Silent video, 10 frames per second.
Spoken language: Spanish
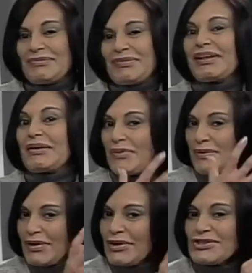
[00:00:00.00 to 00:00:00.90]
porque
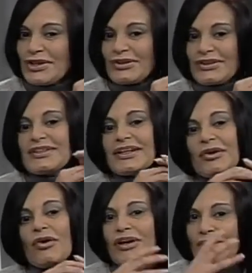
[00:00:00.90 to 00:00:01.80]
primero se,
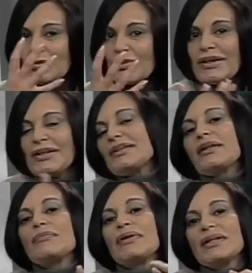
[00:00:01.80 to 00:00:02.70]
conjetura en esta
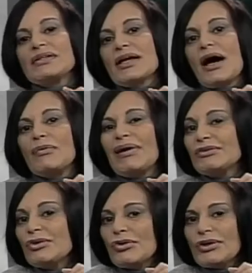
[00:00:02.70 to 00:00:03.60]
dependencia
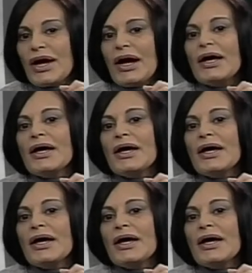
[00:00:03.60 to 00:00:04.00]
amatoria,